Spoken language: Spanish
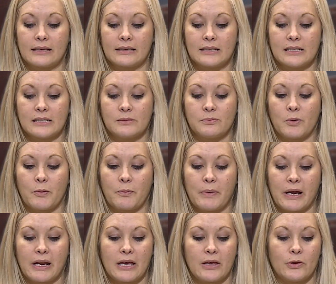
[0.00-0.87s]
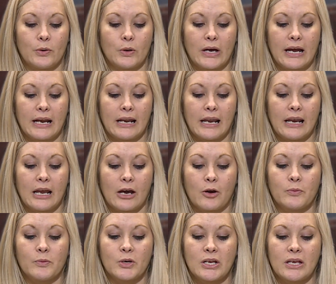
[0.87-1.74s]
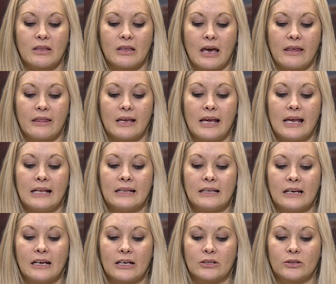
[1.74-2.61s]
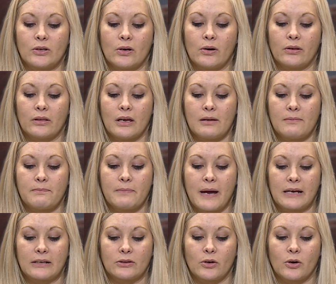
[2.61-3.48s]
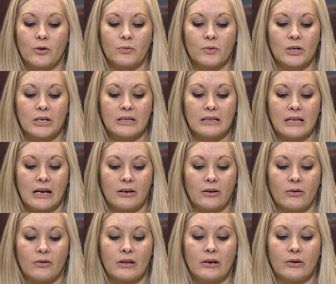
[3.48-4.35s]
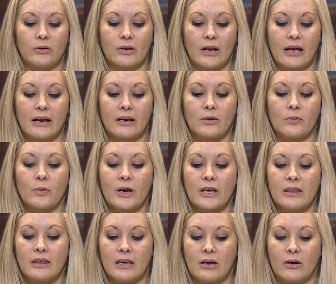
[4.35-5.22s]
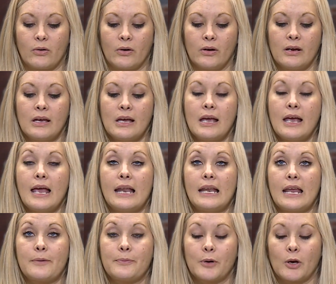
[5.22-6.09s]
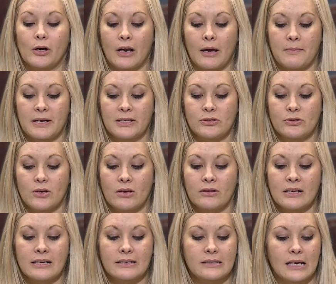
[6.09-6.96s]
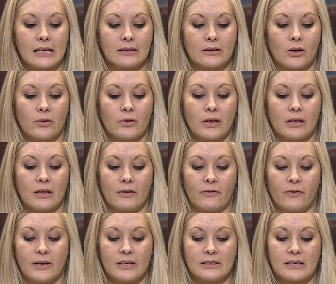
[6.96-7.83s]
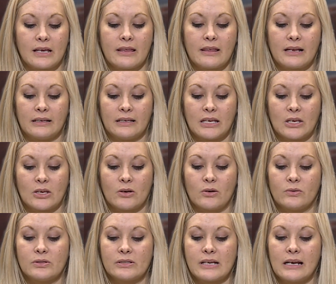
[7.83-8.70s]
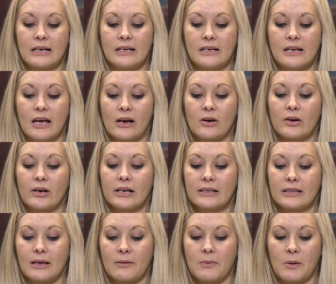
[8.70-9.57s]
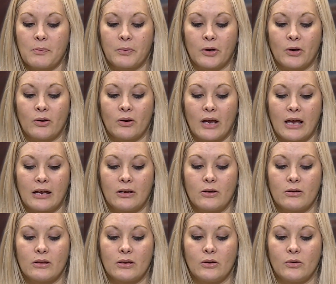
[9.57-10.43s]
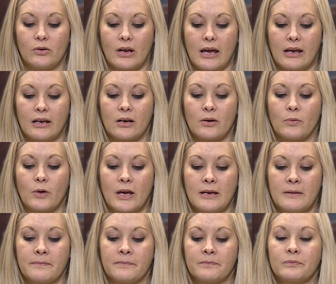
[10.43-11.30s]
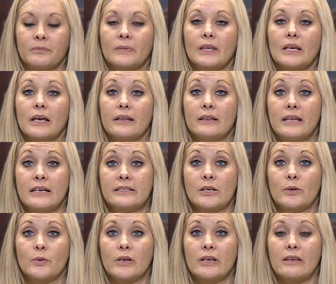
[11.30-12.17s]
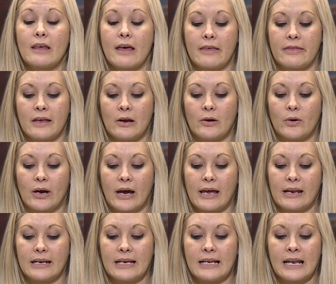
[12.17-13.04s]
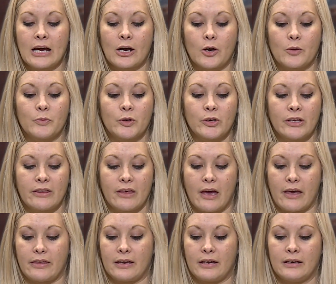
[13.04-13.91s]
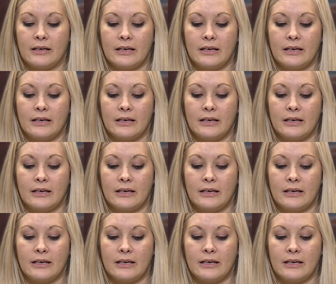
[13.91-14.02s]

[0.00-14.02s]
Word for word: actismo para educar a la comunidad, el director de impacto comunitario de United Way dijo, la programación del Centro de Defensa del Niño se alinea con el tema priorario de United Way de seguridad del hogar y la comunidad.